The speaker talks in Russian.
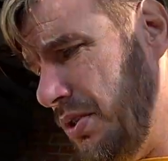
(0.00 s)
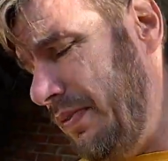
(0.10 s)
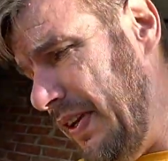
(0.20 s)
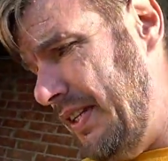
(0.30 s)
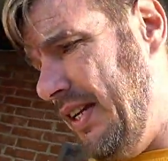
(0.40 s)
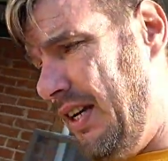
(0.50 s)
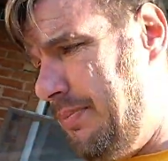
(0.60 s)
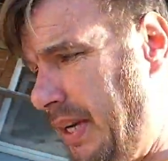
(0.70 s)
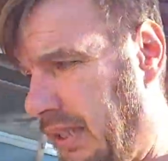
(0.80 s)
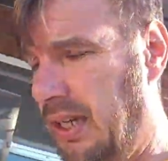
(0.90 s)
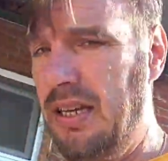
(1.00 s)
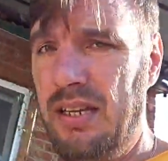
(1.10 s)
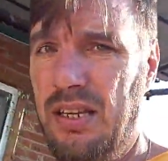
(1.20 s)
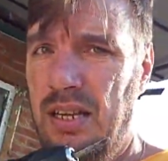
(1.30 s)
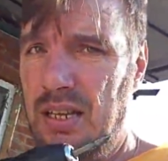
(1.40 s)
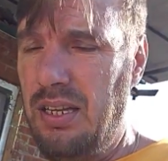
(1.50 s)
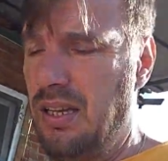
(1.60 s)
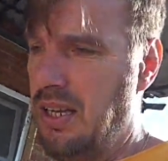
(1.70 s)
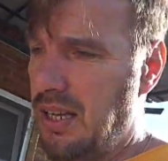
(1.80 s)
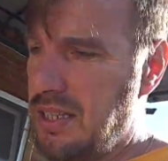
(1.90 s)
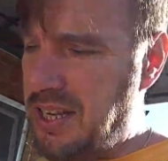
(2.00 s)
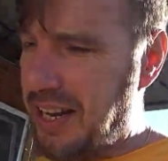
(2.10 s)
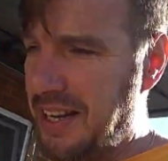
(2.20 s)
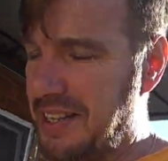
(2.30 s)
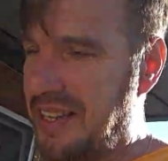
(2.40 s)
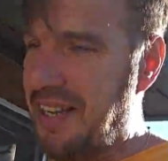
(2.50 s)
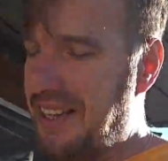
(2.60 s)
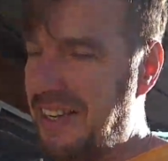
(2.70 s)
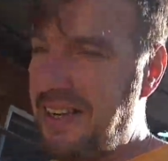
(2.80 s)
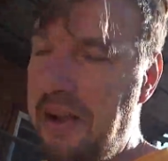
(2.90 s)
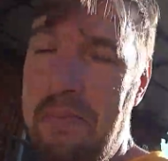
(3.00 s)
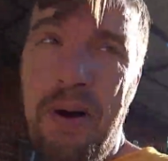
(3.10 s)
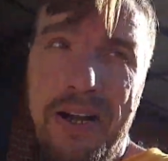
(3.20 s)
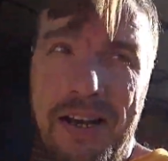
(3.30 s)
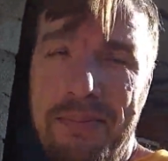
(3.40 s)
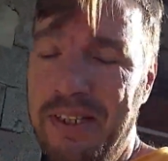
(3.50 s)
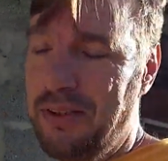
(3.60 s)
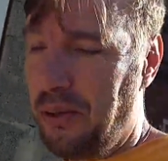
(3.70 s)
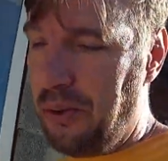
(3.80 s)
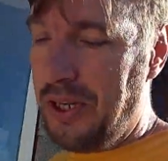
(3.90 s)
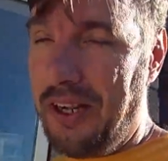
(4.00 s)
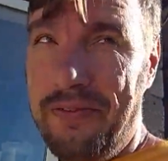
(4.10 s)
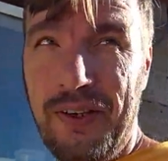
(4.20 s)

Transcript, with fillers: за фигня, ребят? Сейчас покормил кроликов,